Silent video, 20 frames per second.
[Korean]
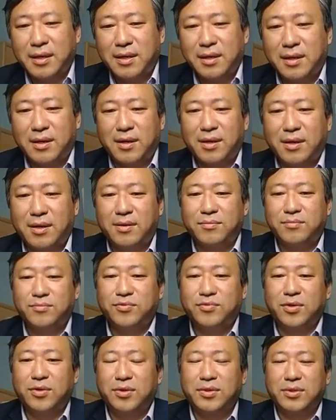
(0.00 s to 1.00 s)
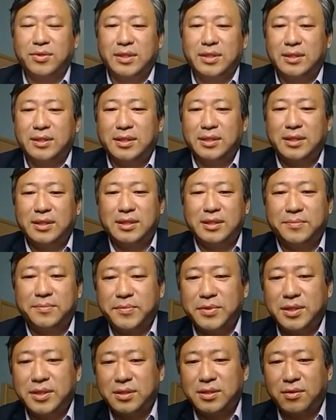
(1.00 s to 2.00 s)
어 무려
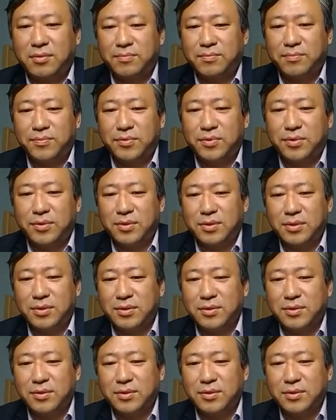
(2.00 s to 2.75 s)
27억 불